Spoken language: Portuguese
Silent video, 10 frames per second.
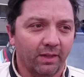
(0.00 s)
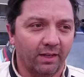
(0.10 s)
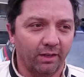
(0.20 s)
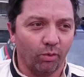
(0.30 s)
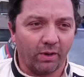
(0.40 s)

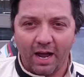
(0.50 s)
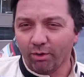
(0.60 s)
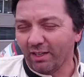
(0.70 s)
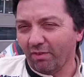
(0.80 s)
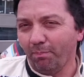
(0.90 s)
É, o carro
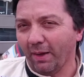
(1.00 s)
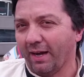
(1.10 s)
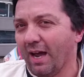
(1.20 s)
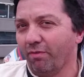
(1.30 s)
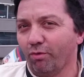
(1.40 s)
estava
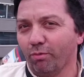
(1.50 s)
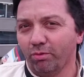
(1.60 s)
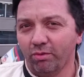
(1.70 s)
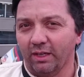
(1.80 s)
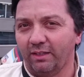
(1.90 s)
impecável
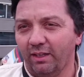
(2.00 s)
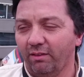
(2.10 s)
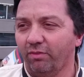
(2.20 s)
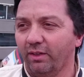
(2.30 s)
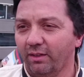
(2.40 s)
como nunca
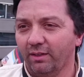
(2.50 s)
teve.